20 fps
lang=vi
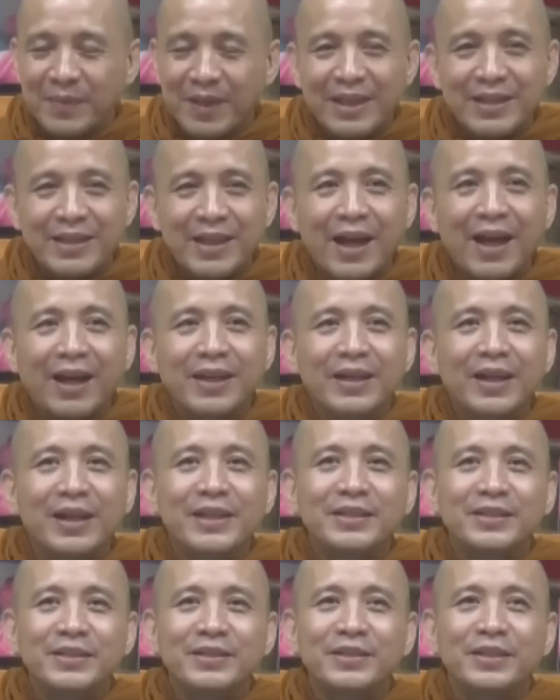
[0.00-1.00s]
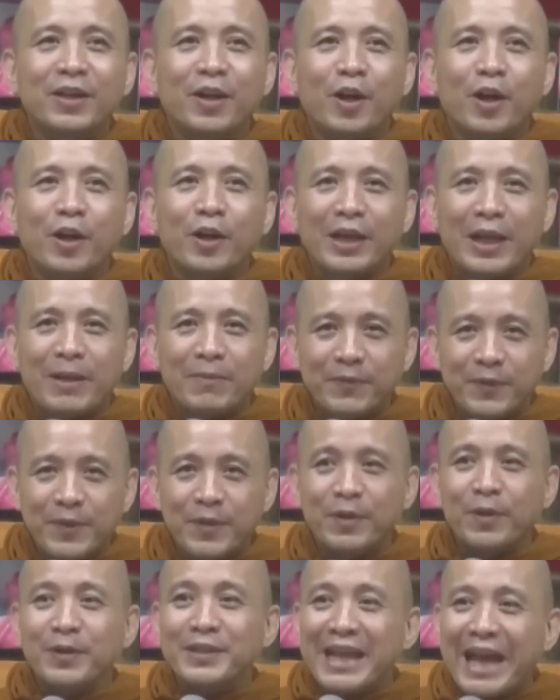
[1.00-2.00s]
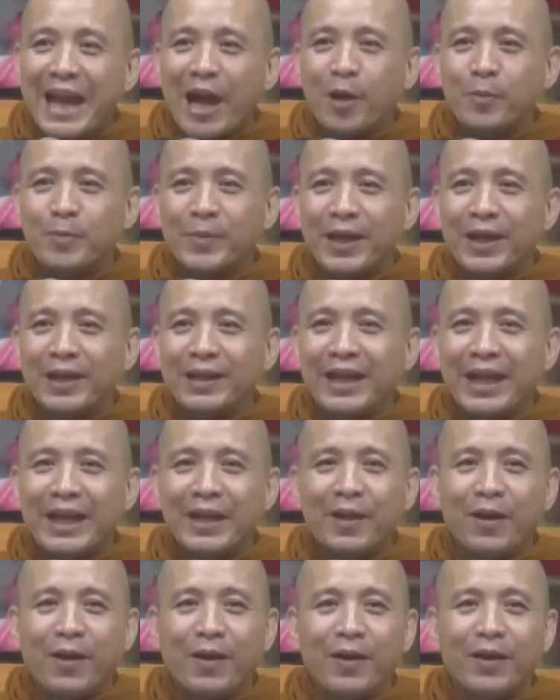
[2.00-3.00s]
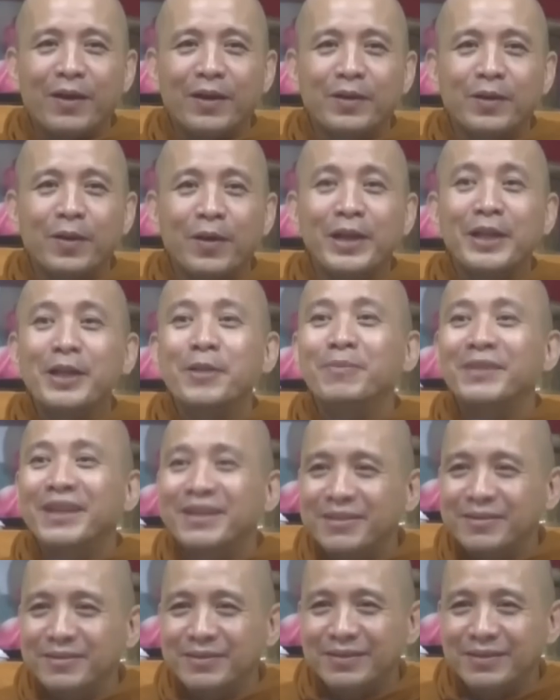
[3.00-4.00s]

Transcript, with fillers: là nhờ đời trước họ làm phước họ giàu mà lại họ có cái niềm tin